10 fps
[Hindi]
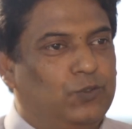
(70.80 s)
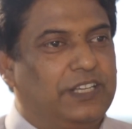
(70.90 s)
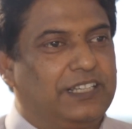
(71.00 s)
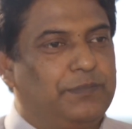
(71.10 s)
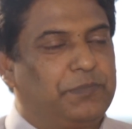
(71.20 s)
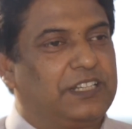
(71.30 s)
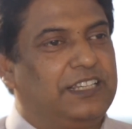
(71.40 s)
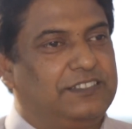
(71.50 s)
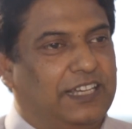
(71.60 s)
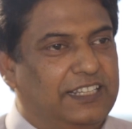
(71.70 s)
होंगे कि
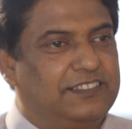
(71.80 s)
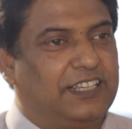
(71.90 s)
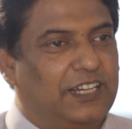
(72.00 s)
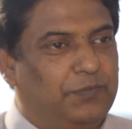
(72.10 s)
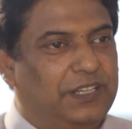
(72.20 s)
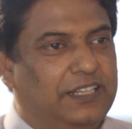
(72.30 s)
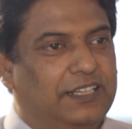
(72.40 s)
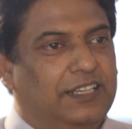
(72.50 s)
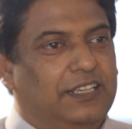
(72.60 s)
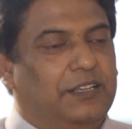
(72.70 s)
पिछले चालीस साल
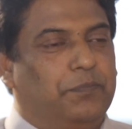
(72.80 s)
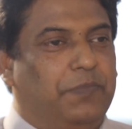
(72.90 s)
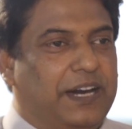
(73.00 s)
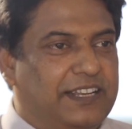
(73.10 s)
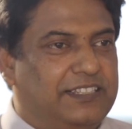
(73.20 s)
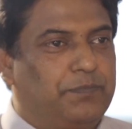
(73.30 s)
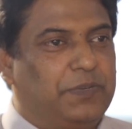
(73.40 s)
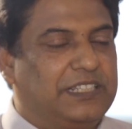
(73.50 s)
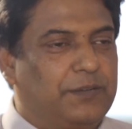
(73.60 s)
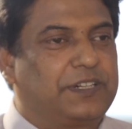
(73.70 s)
में बारह से
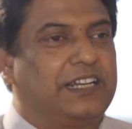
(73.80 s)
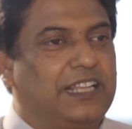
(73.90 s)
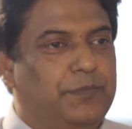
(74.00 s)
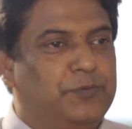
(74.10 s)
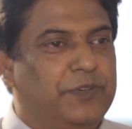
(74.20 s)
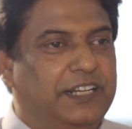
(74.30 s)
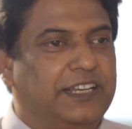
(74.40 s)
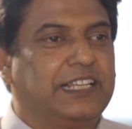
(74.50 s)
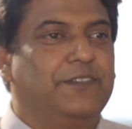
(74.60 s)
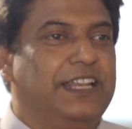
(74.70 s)
पंद्रह परसेंट के बीच में
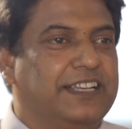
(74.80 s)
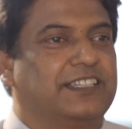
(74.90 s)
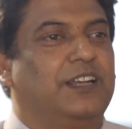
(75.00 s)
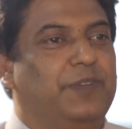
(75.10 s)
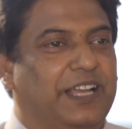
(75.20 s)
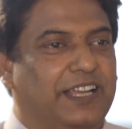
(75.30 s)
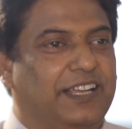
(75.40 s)
रिटर्न केवल एक साल में आया